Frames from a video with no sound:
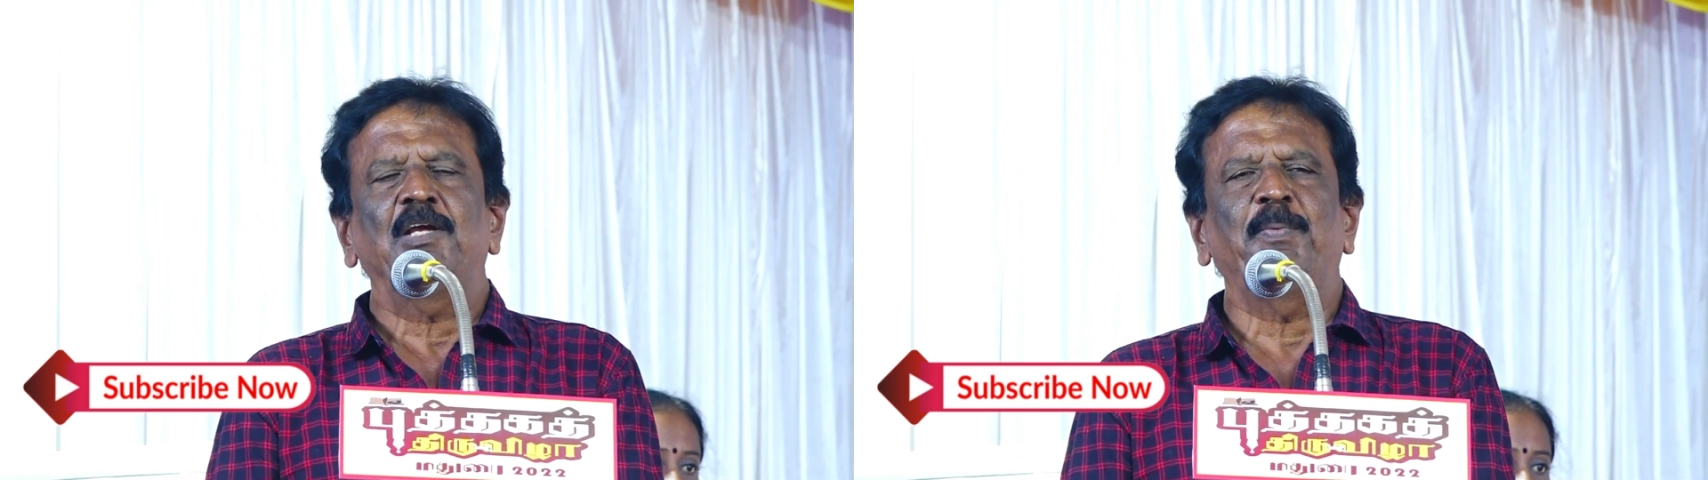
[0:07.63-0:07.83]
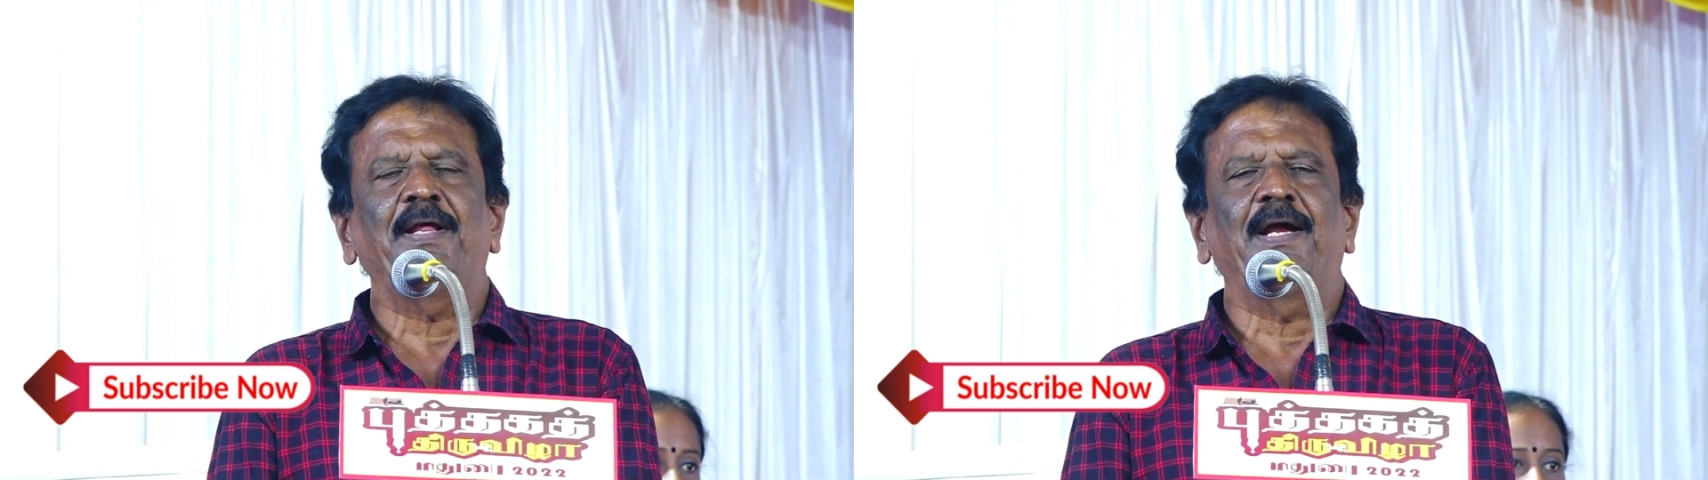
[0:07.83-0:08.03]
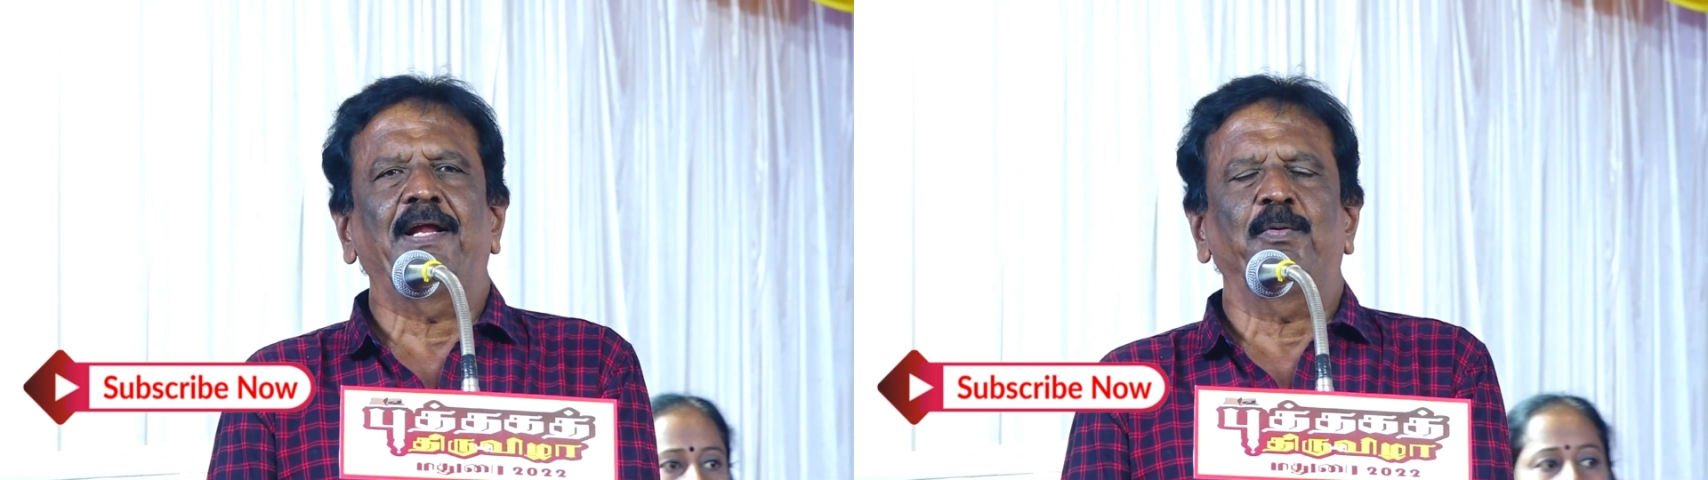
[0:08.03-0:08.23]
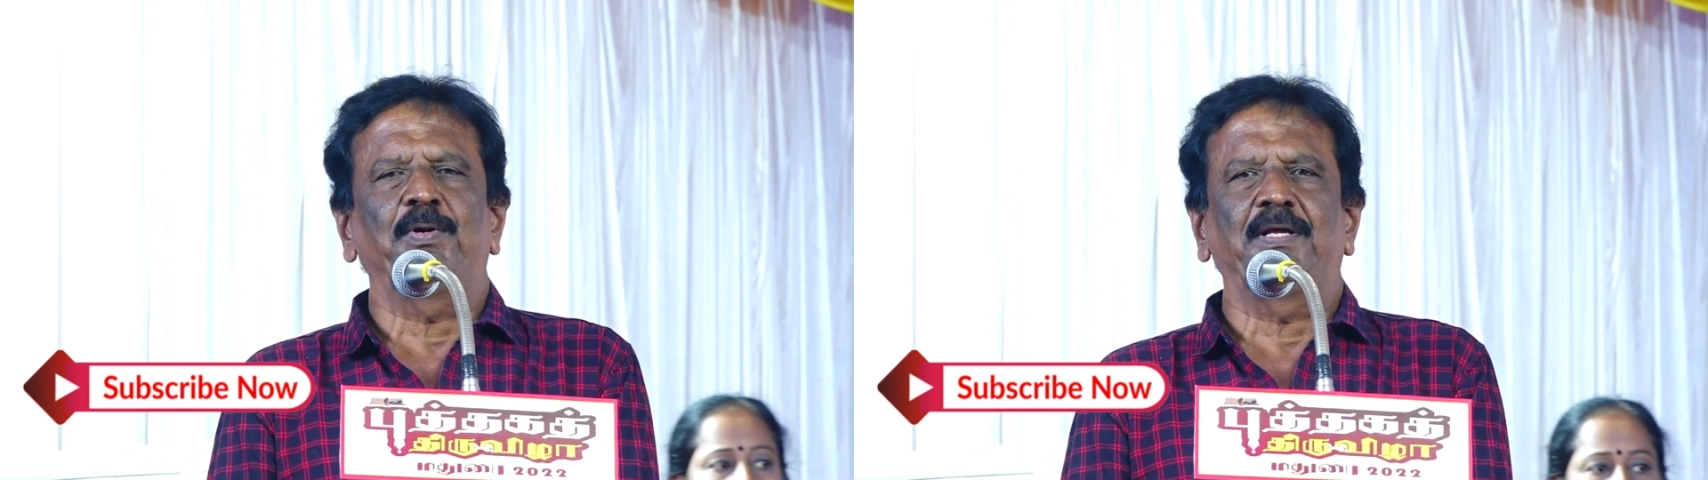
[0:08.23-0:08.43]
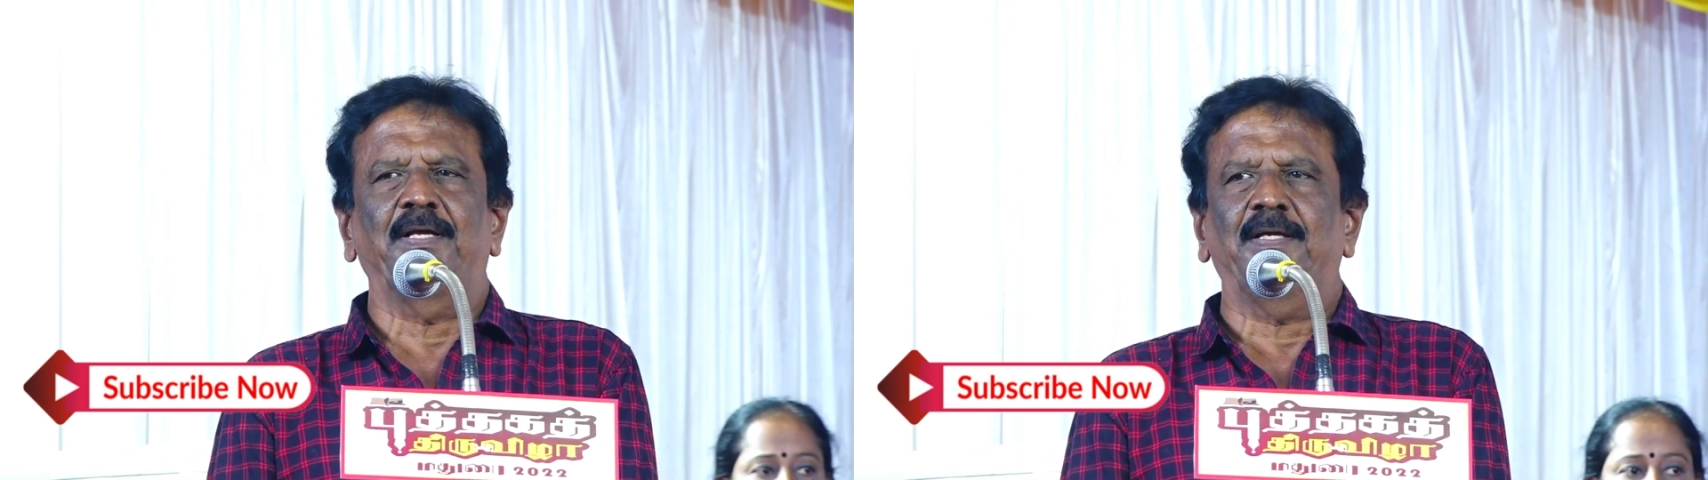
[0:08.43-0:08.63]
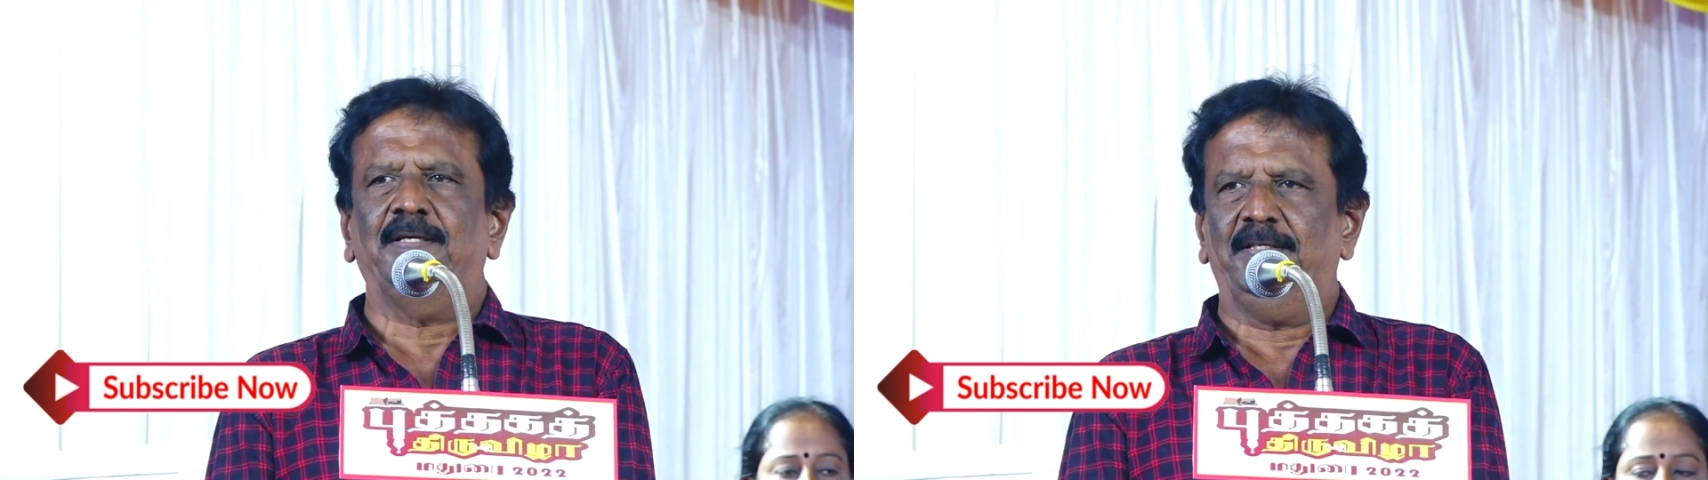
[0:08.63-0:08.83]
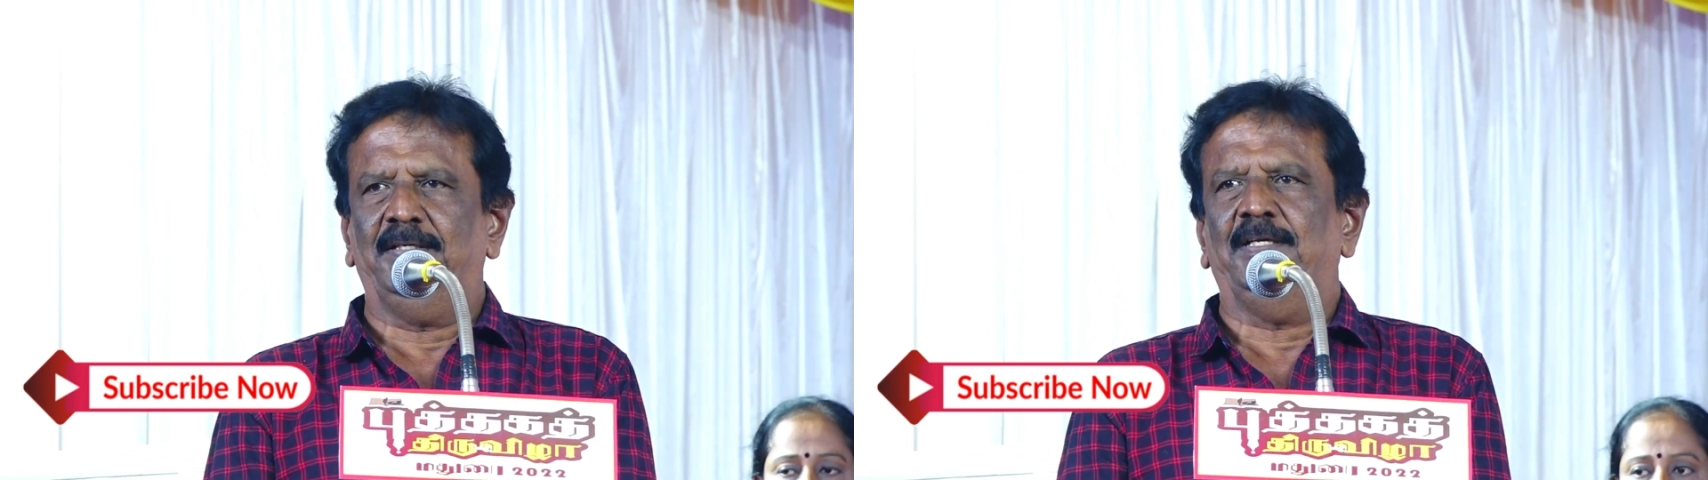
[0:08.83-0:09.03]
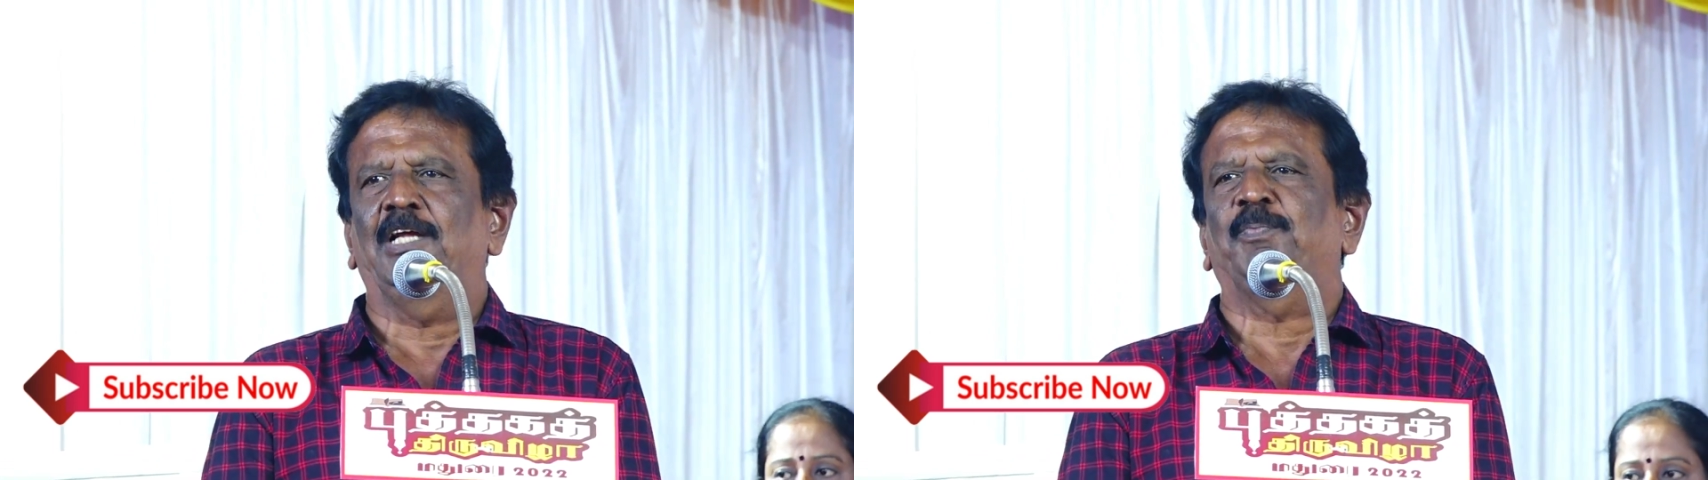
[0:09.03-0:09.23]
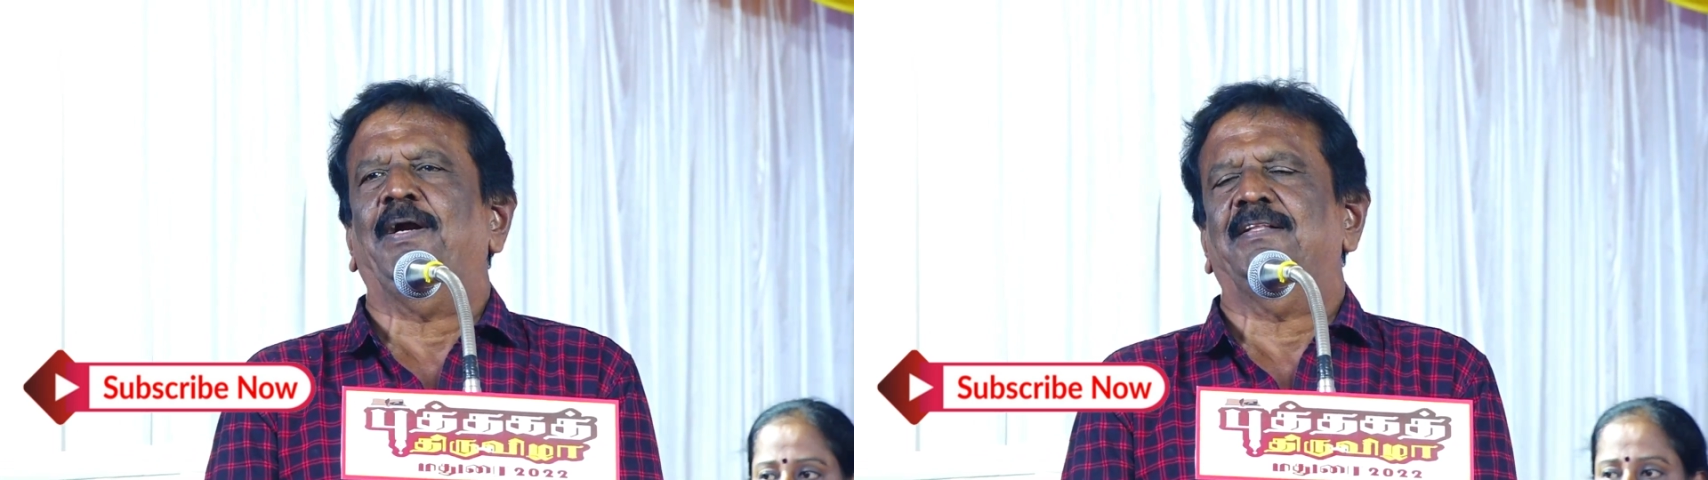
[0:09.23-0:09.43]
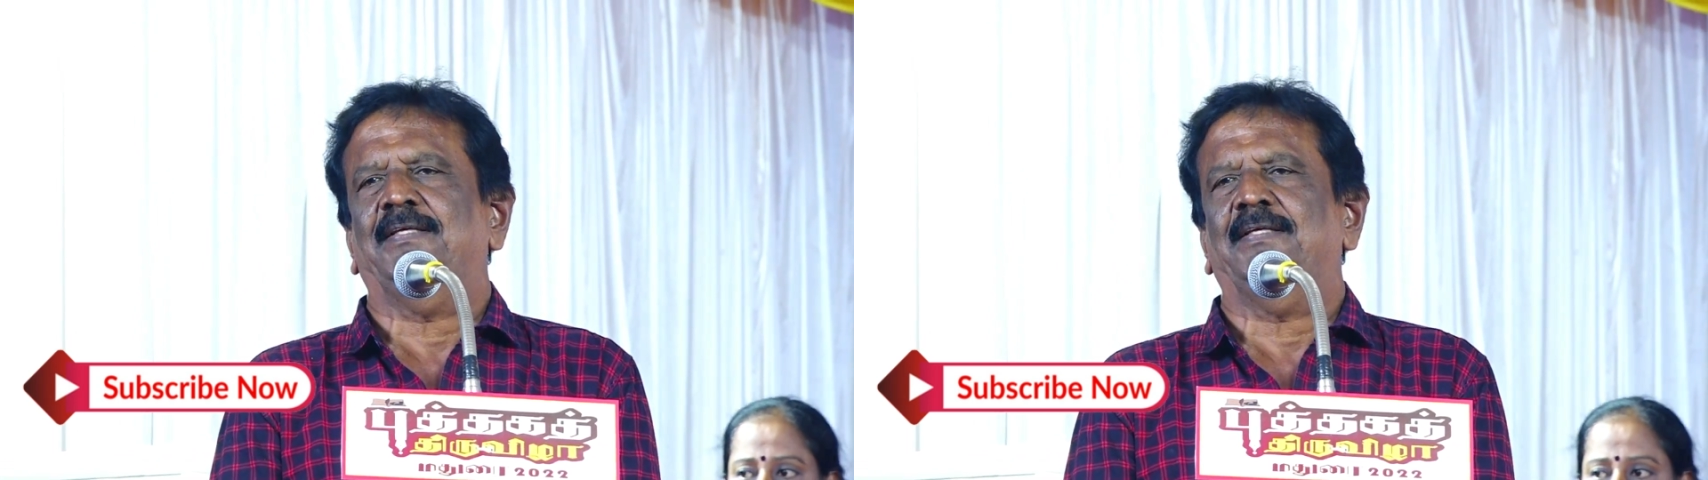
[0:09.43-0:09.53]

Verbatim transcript: இப்படியான ஒரு ஏற்பாடை